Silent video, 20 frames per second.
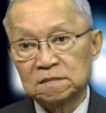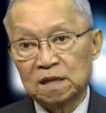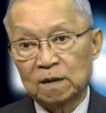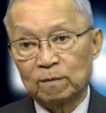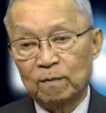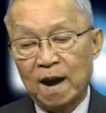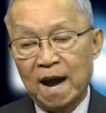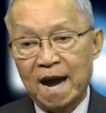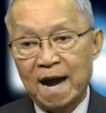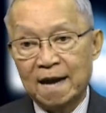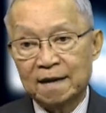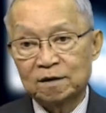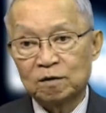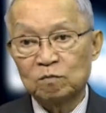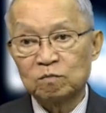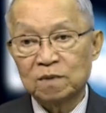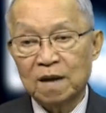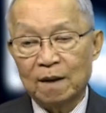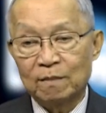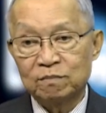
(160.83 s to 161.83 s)
mà Trung
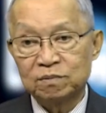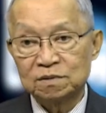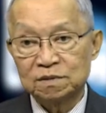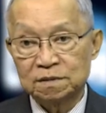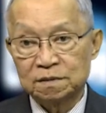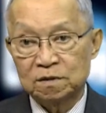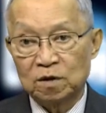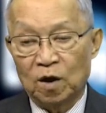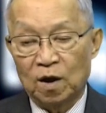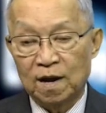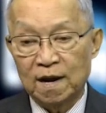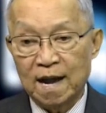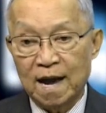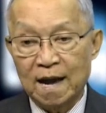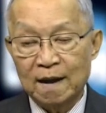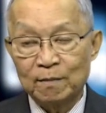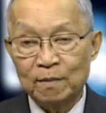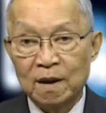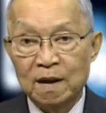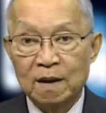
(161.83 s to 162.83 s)
Cộng gọi
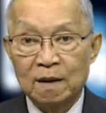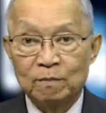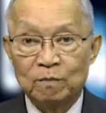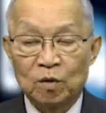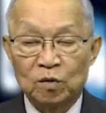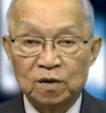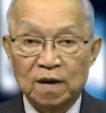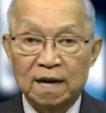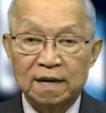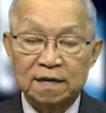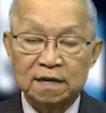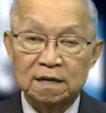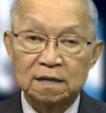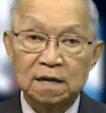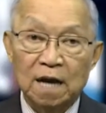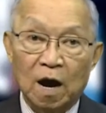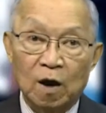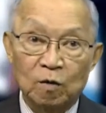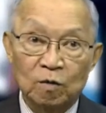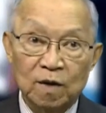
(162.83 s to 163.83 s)
là một căn cứ
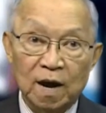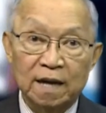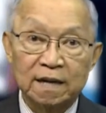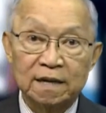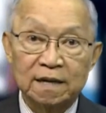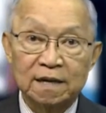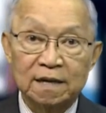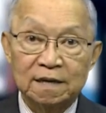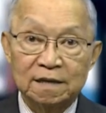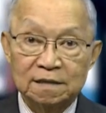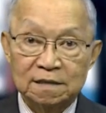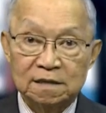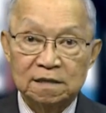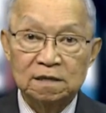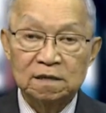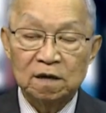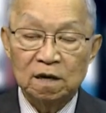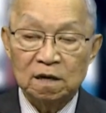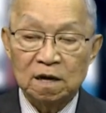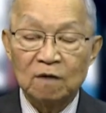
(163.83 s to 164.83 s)
hậu cần, chứ
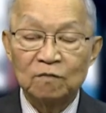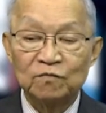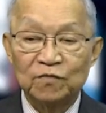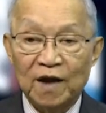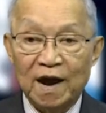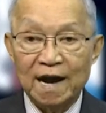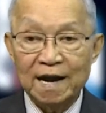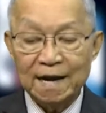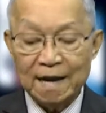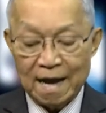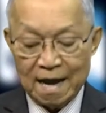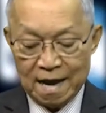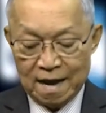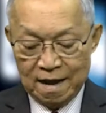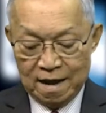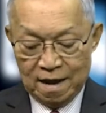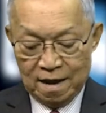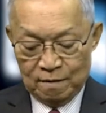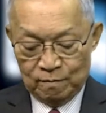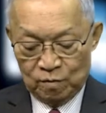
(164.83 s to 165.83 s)
không phải là
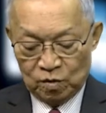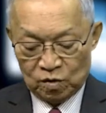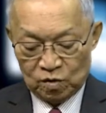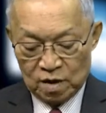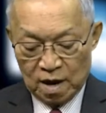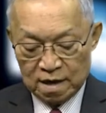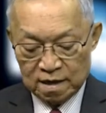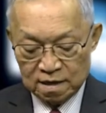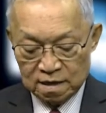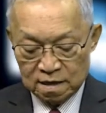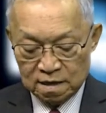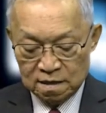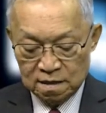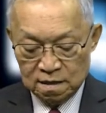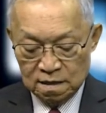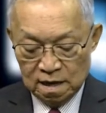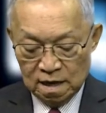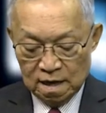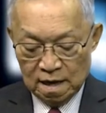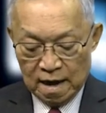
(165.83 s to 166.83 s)
một căn cứ
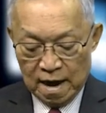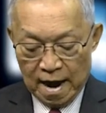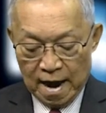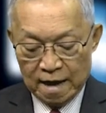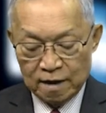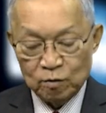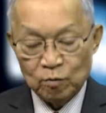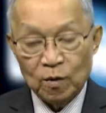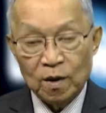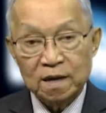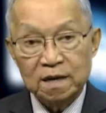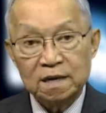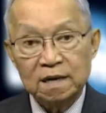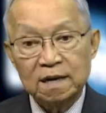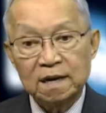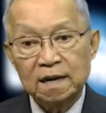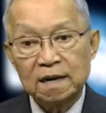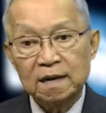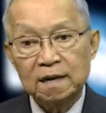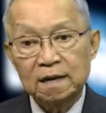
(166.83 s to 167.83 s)
hải quân
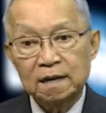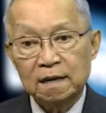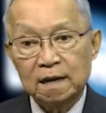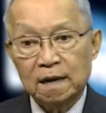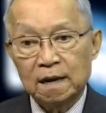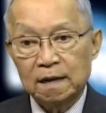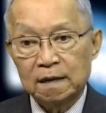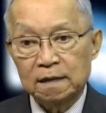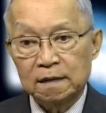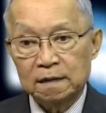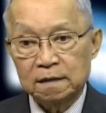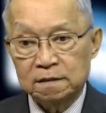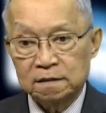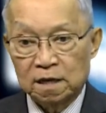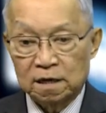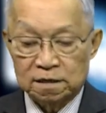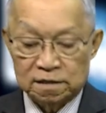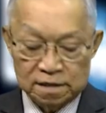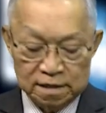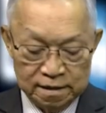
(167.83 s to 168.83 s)

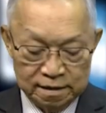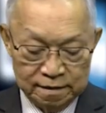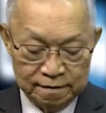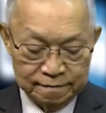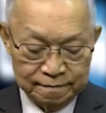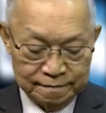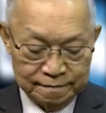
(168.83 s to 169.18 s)
thực sự.